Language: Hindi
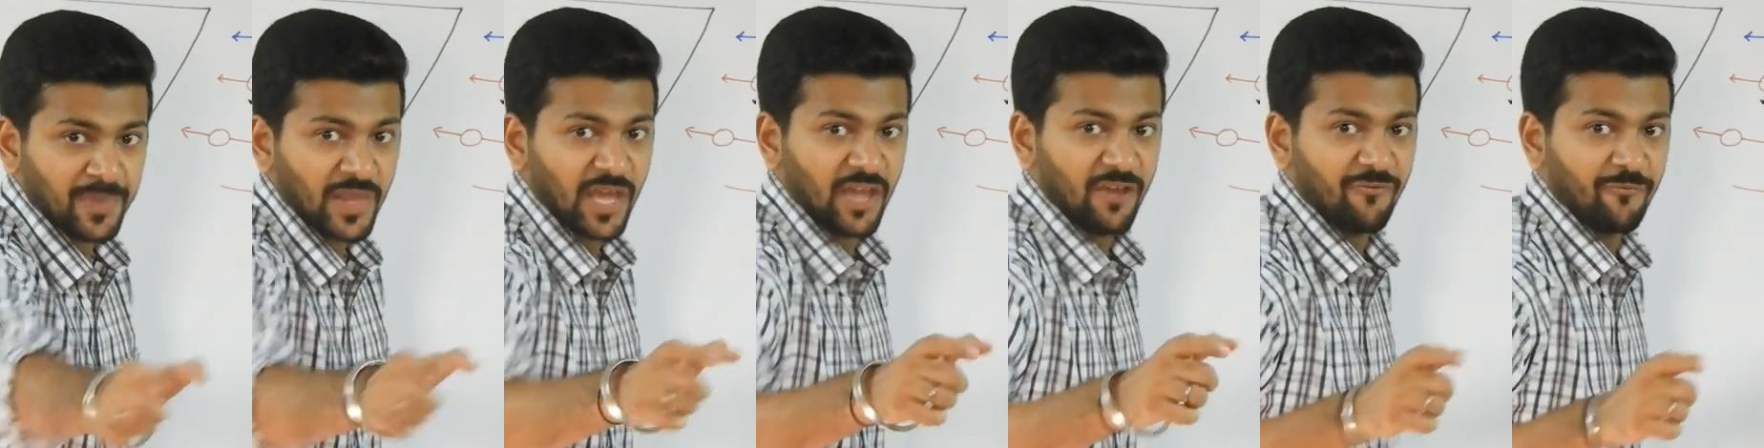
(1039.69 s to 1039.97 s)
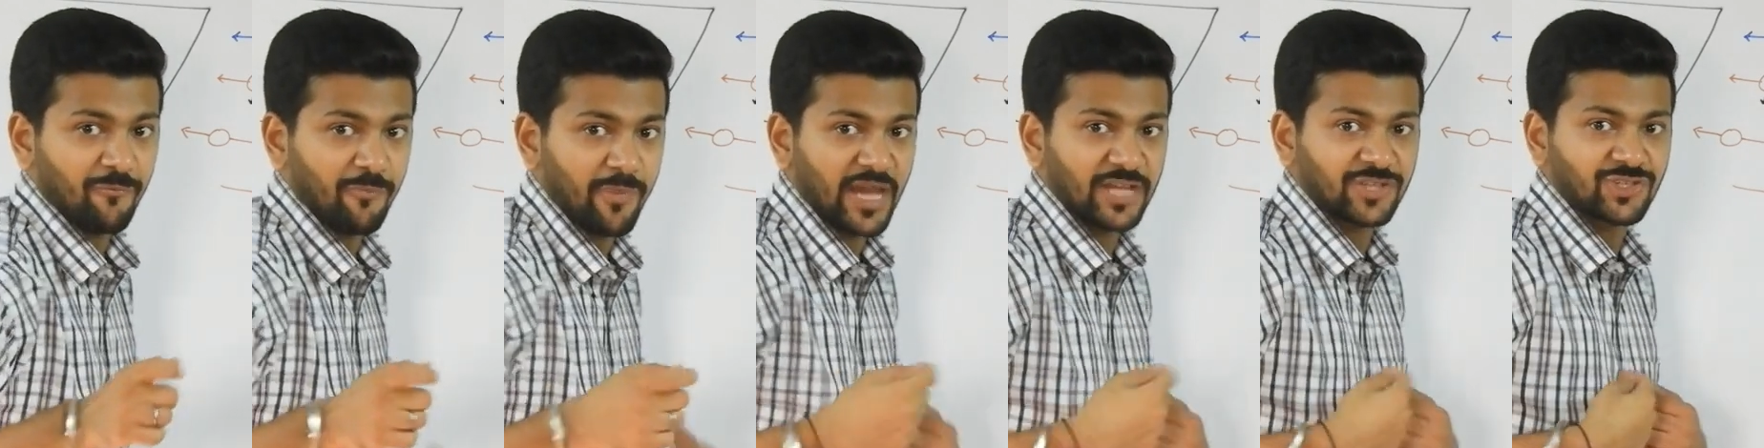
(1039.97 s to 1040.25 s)
इफ
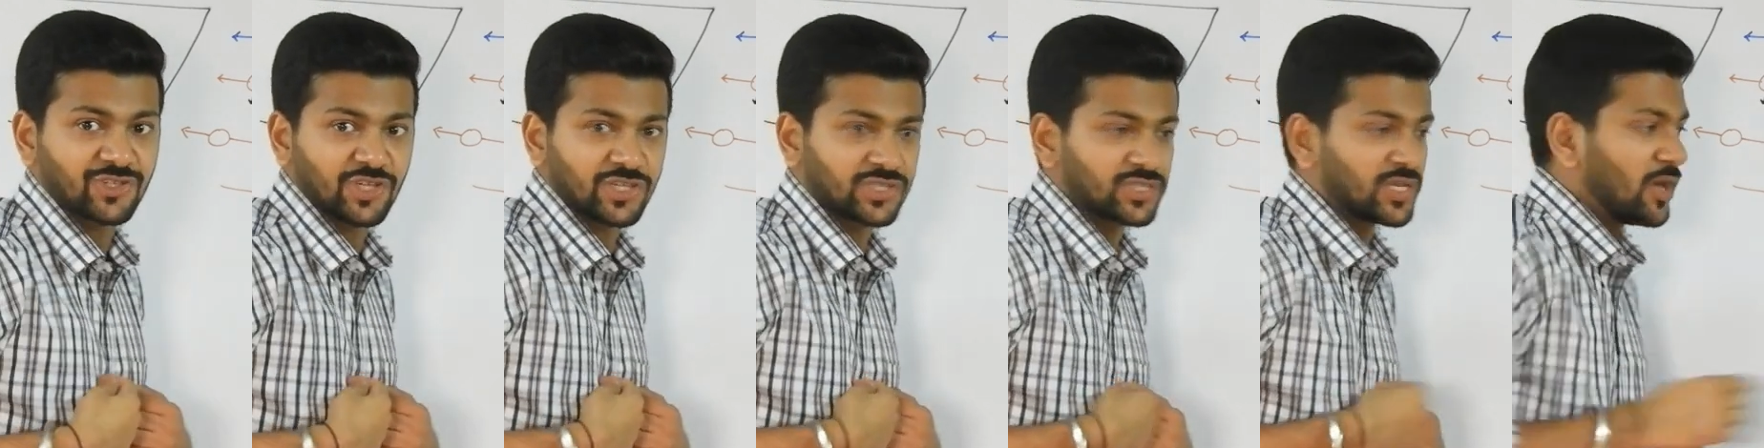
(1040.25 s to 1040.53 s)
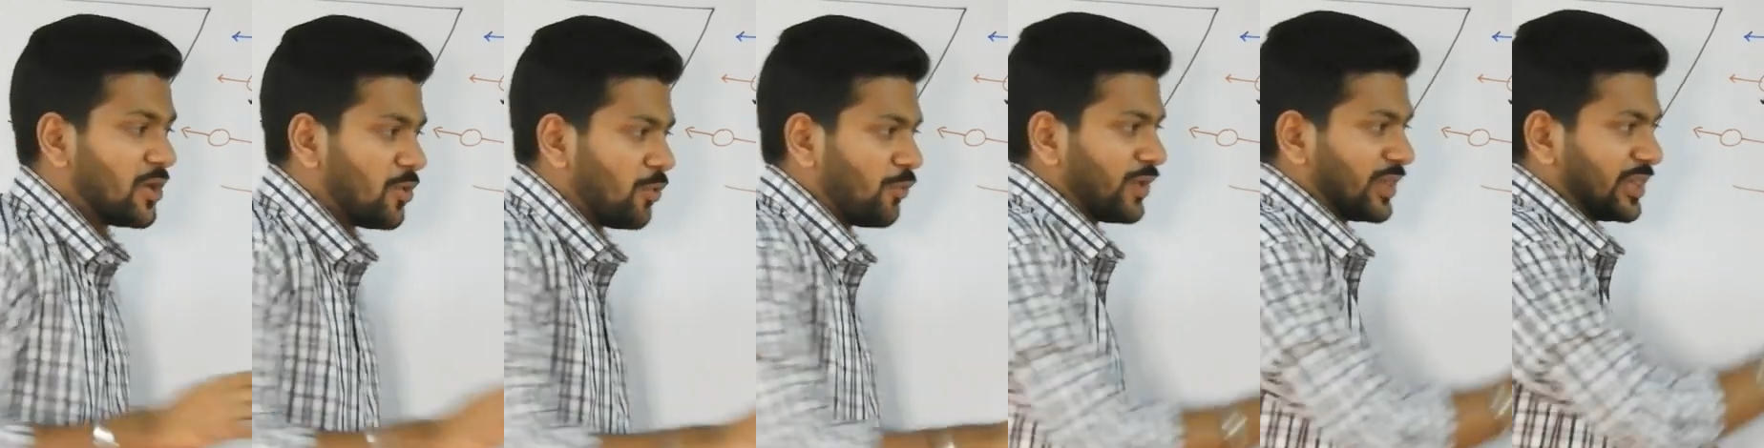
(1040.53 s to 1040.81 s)
मैचेस
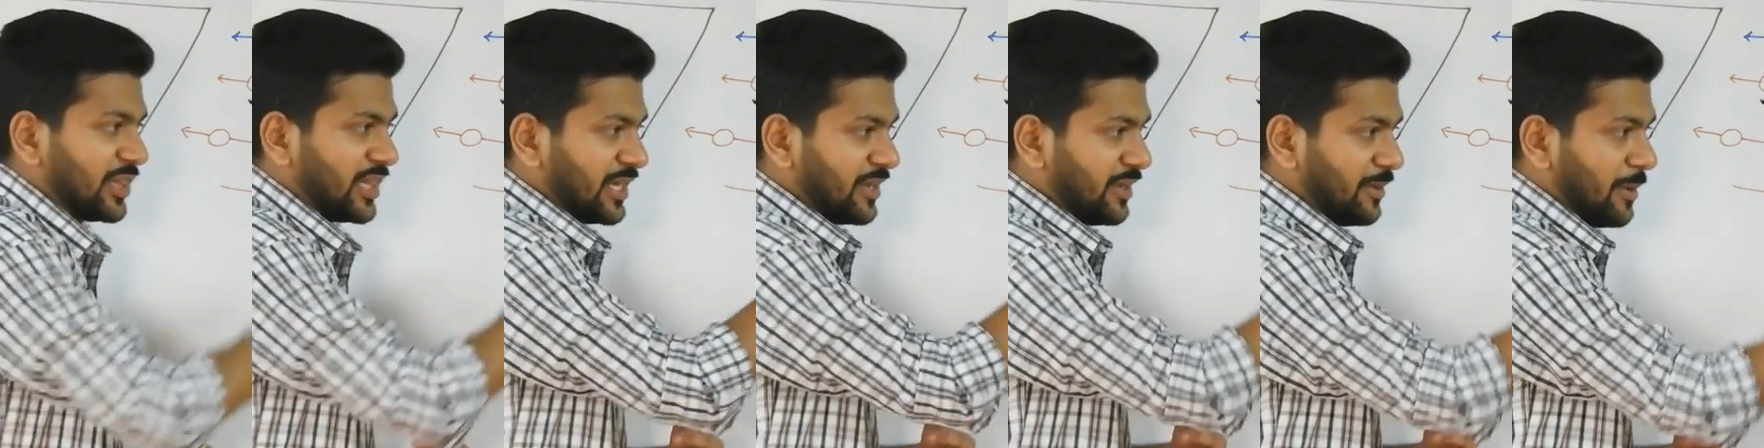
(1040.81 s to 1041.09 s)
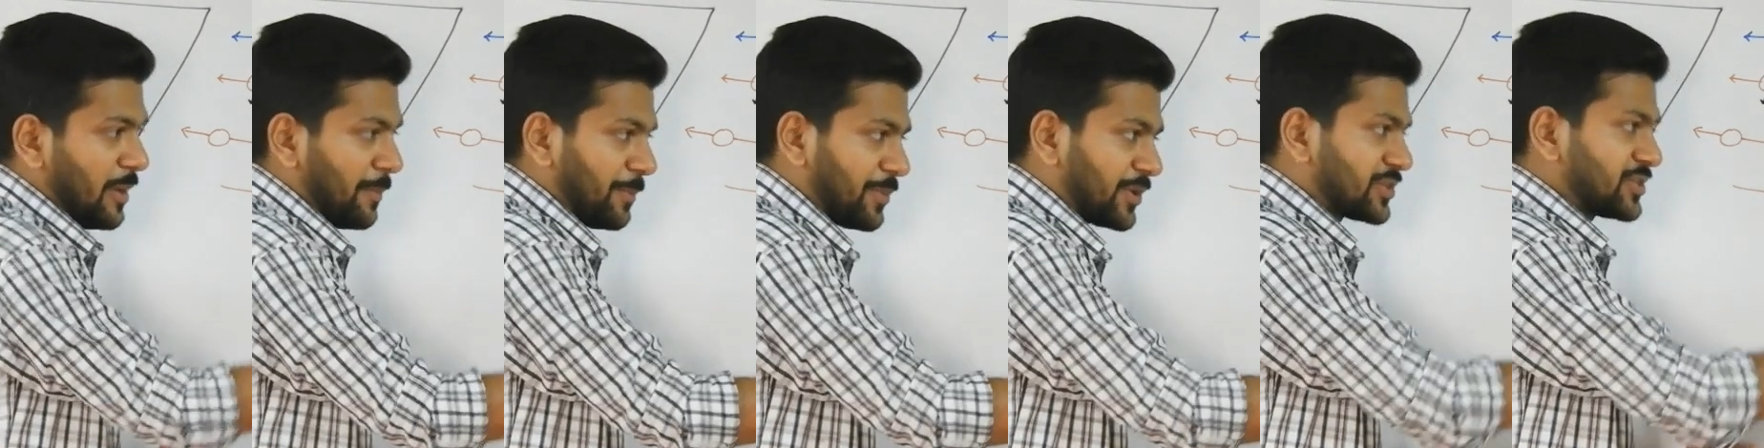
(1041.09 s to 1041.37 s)
विद दी
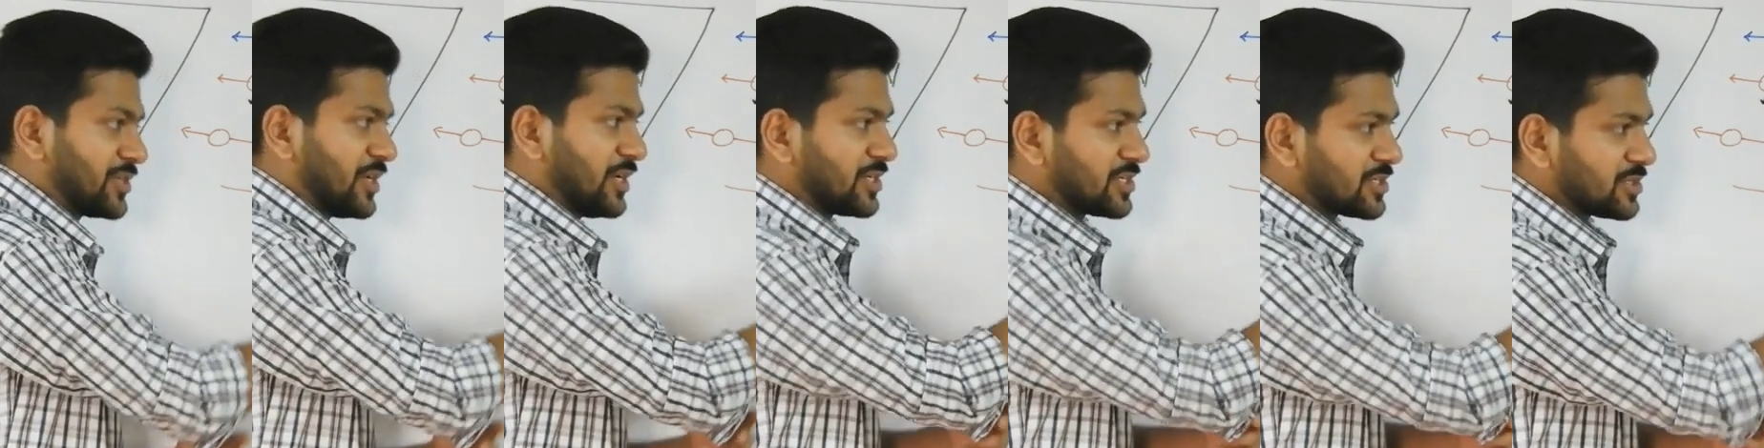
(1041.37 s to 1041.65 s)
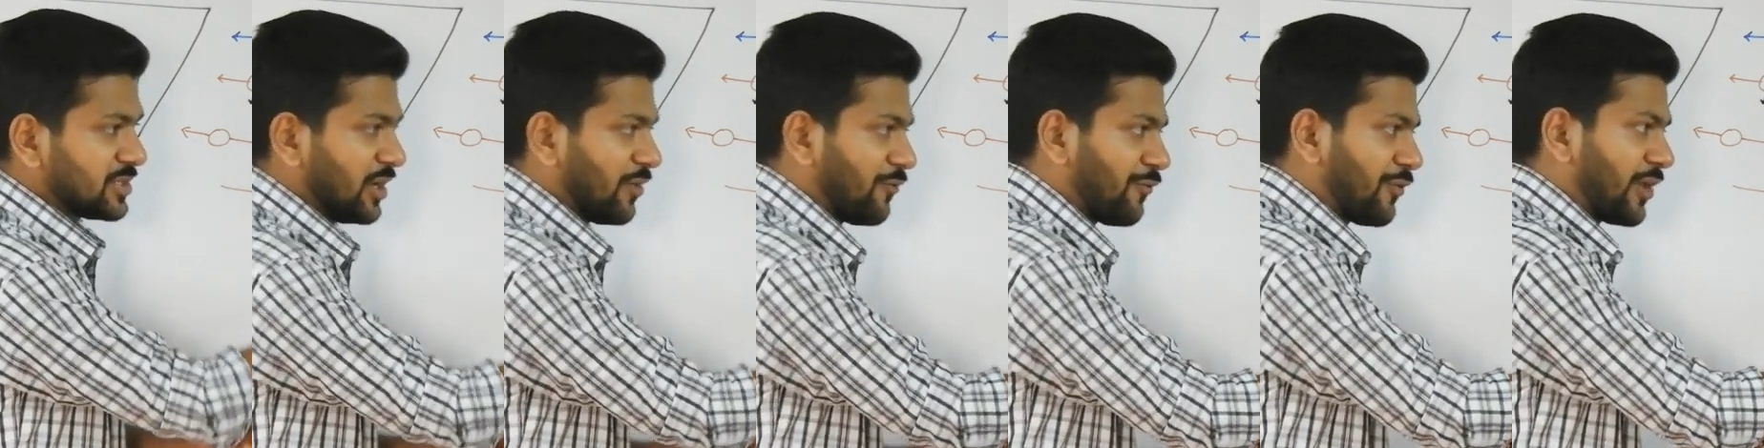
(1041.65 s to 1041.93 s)

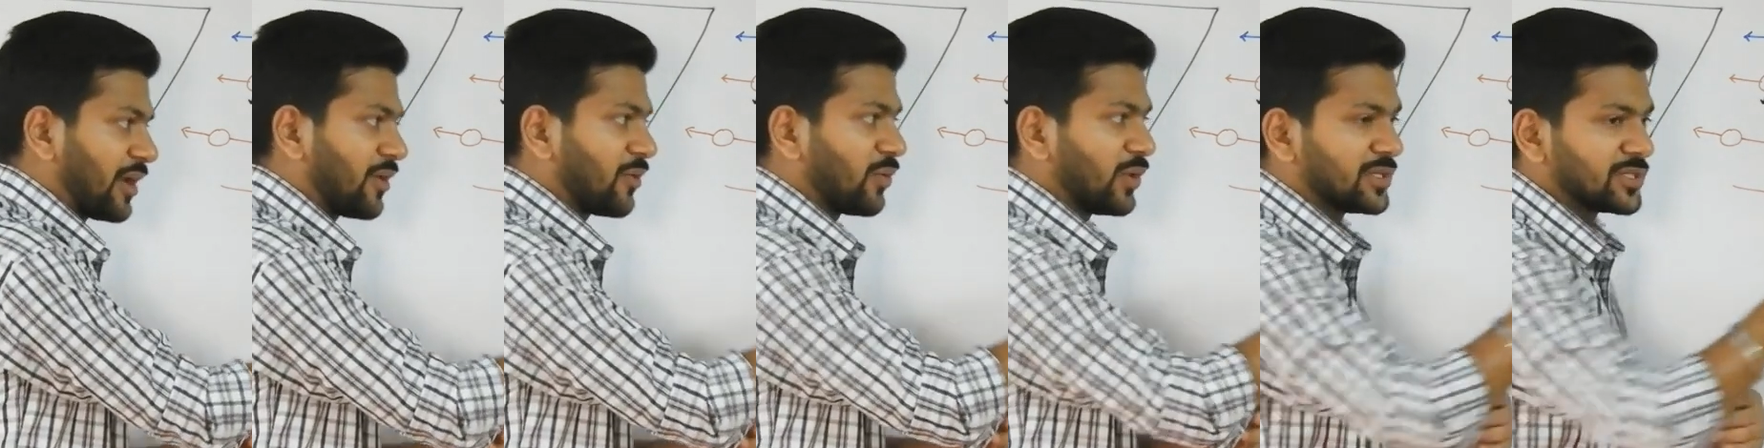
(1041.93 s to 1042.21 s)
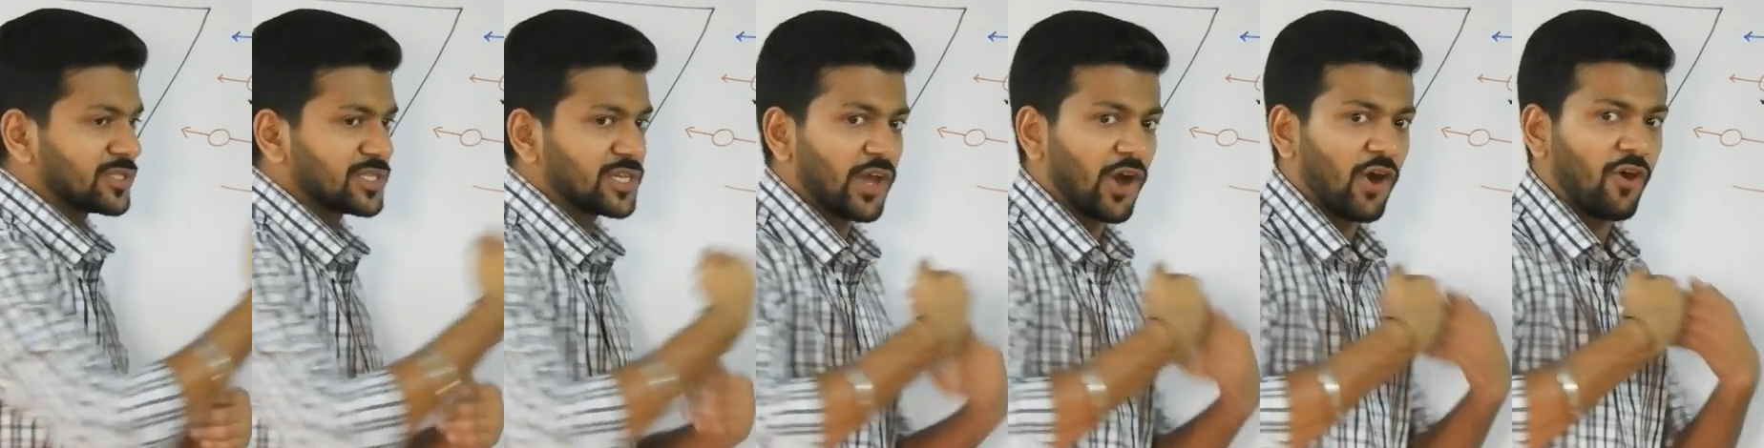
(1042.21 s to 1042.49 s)
प्रोसीजनल
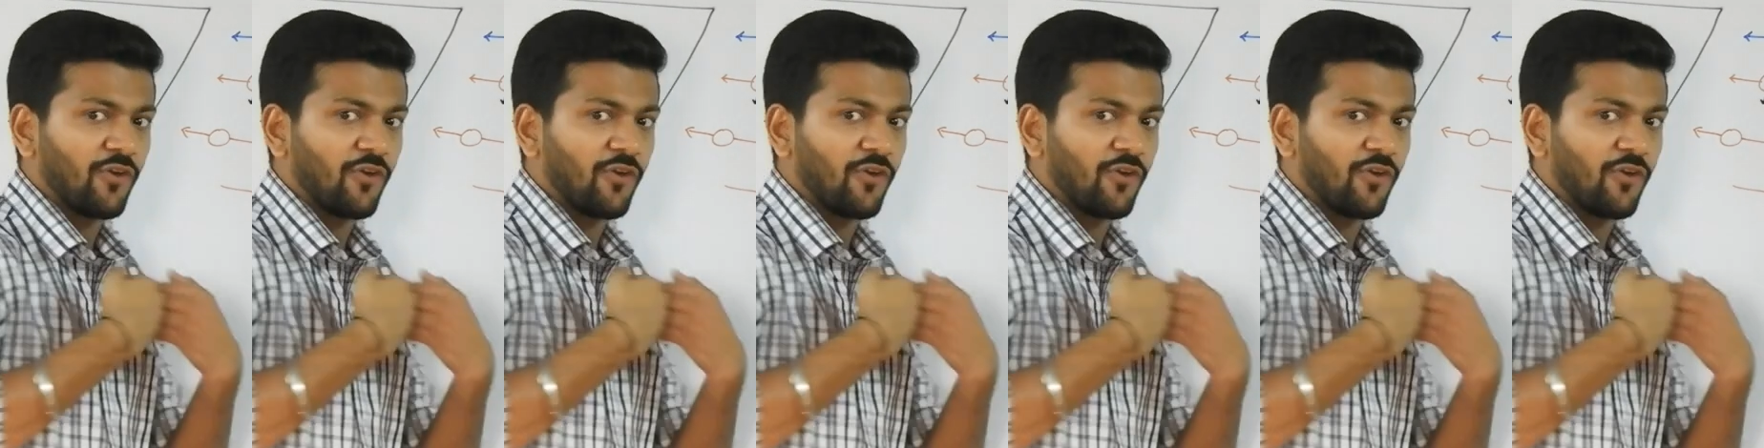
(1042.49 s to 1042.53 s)
फ्रीक्वेंसी